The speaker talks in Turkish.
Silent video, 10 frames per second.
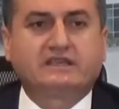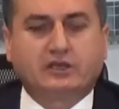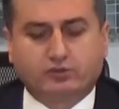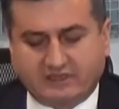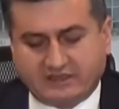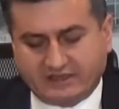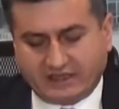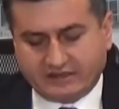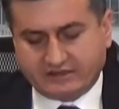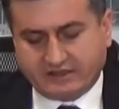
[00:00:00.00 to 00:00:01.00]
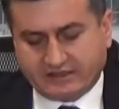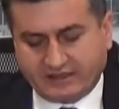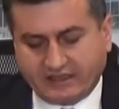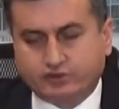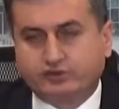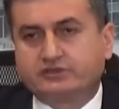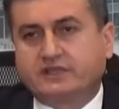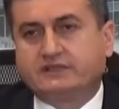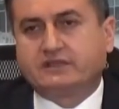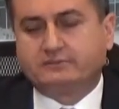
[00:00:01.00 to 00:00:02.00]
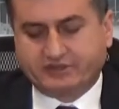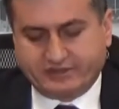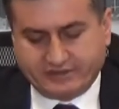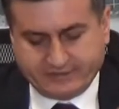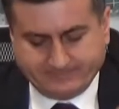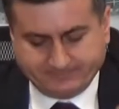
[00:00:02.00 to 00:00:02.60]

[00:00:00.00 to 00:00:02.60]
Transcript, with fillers: yer olmadan dair karar ile sonuçlandırılmıştır.